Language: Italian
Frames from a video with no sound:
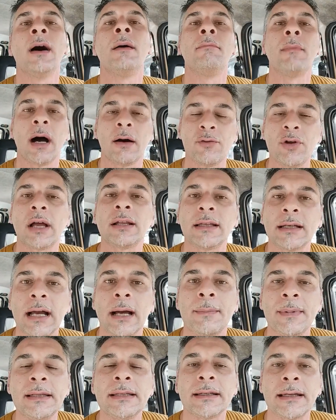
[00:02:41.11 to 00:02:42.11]
Ma voi avete
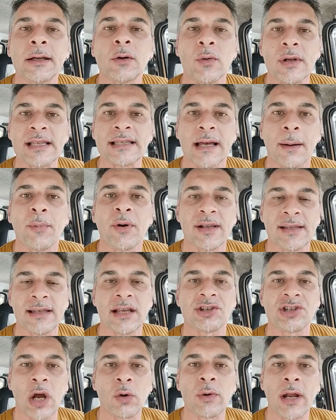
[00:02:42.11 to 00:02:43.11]
capito che questa poesia
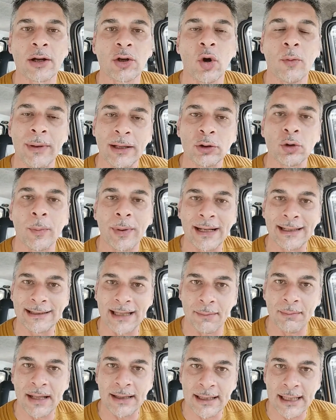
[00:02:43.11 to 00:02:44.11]
ha un argomento
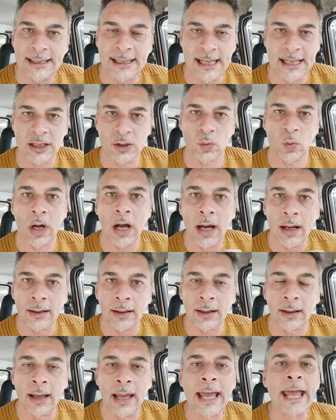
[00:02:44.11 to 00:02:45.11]
prettamente
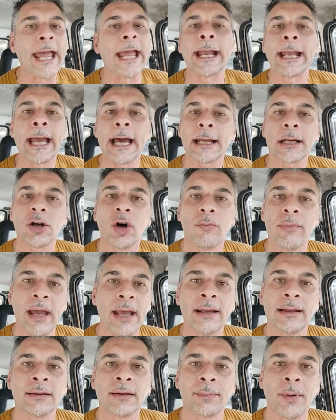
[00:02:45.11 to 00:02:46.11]
sessuale? E che
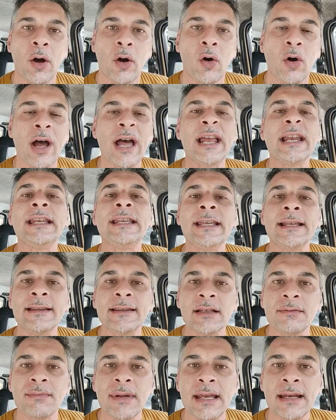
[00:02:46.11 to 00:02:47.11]
argomento, poi,
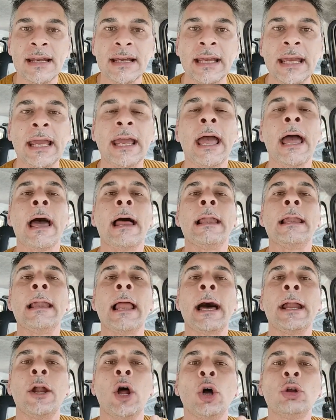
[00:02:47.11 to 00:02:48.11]
niente meno che
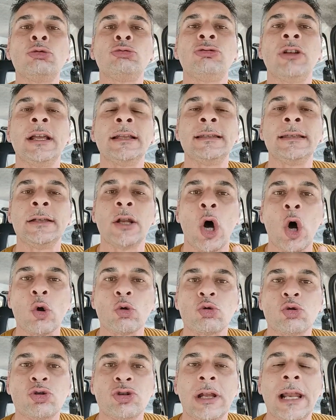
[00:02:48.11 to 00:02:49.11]
la notte di
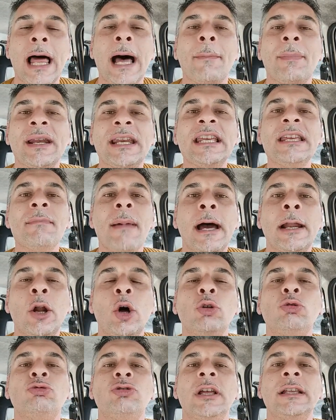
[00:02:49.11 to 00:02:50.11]
nozze, la prima
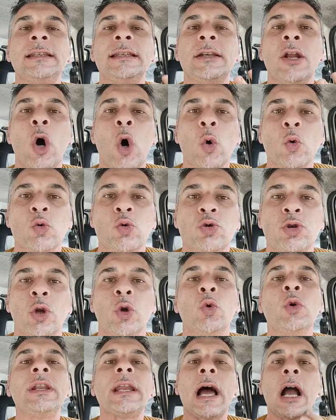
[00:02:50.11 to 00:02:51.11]
notte di nozze,
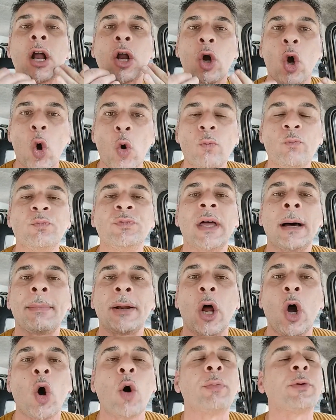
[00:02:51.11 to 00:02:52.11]
lui racconta
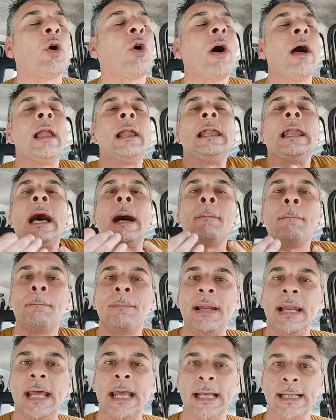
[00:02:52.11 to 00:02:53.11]
proprio
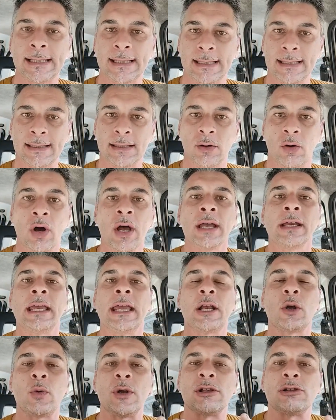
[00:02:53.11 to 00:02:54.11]
l'amplesso
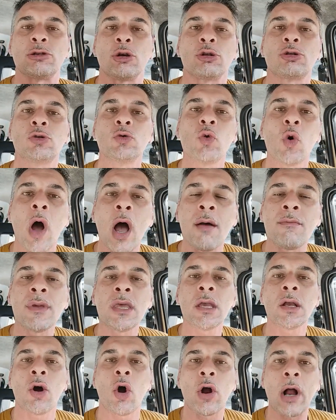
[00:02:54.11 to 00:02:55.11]
che questo suo
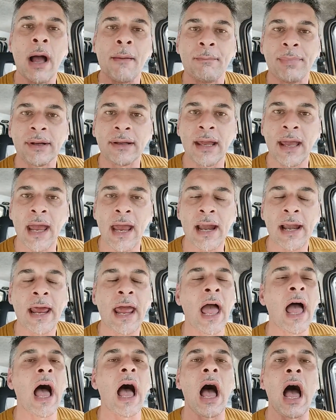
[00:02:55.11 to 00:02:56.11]
amico
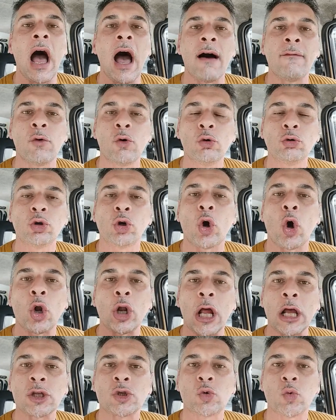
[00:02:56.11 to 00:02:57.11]
Gabriele ha avuto con
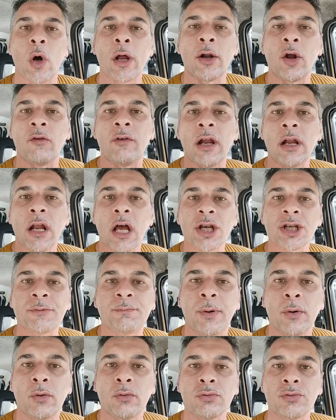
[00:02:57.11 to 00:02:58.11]
la sua novella
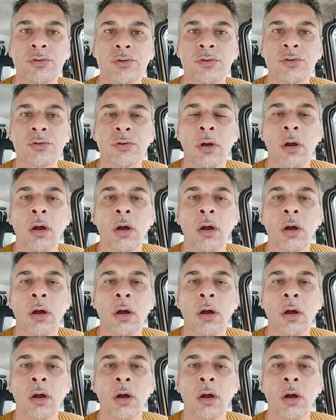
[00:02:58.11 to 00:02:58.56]
sposa.